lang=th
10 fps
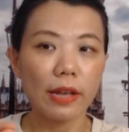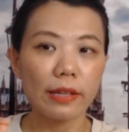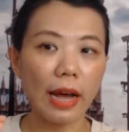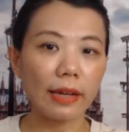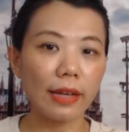
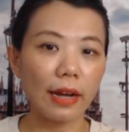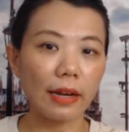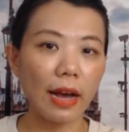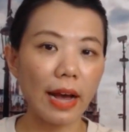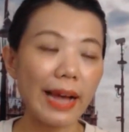อย่างอย่าง
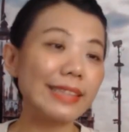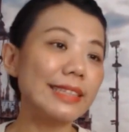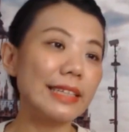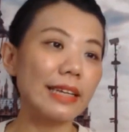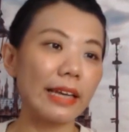อ่ะ ไอ
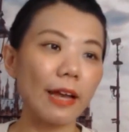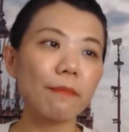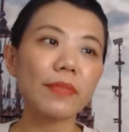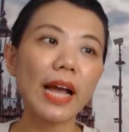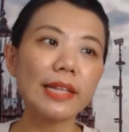จี อย่างเงี้ย
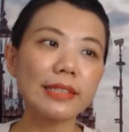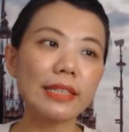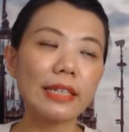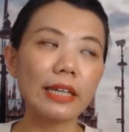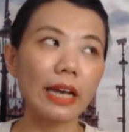ไอ จี
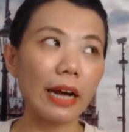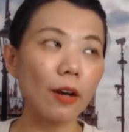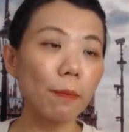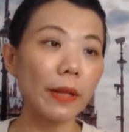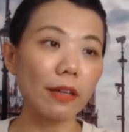
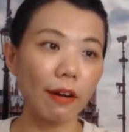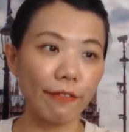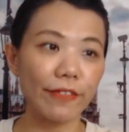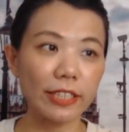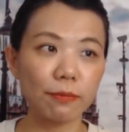ก็เป็นของ
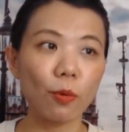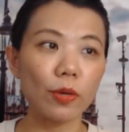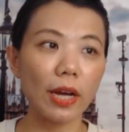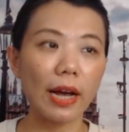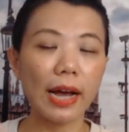Facebook
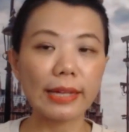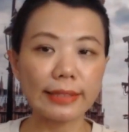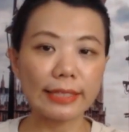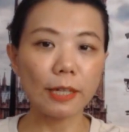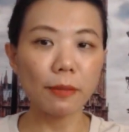นะคะ ไอ
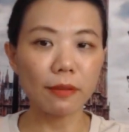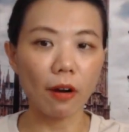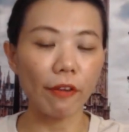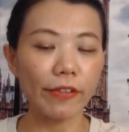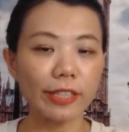จี ก็เป็นข
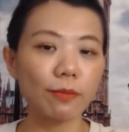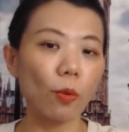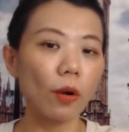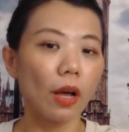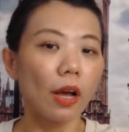อง
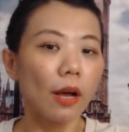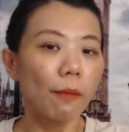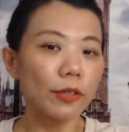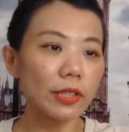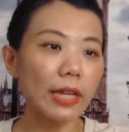Facebook
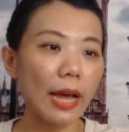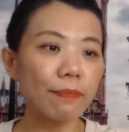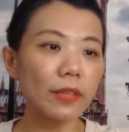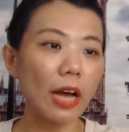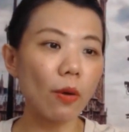เพราะฉะนั้น
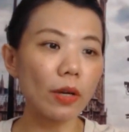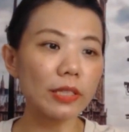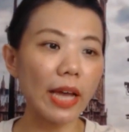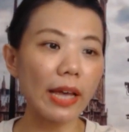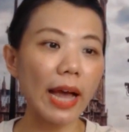เขาก็
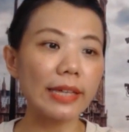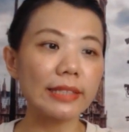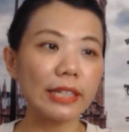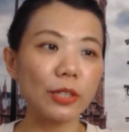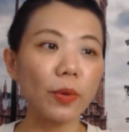ใช้ ไอ
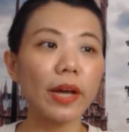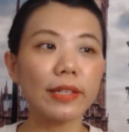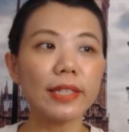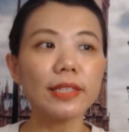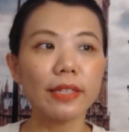จี ด้วย
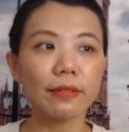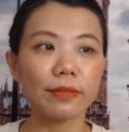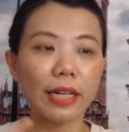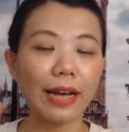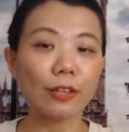นิดนึง
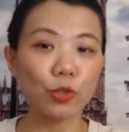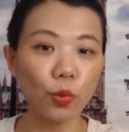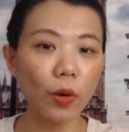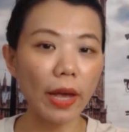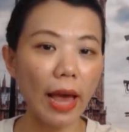ในการ
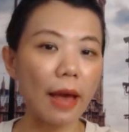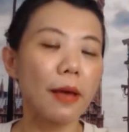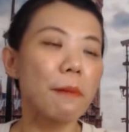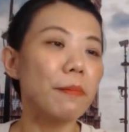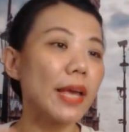ช่วยอ่ะ
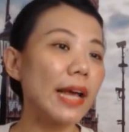มี ไอ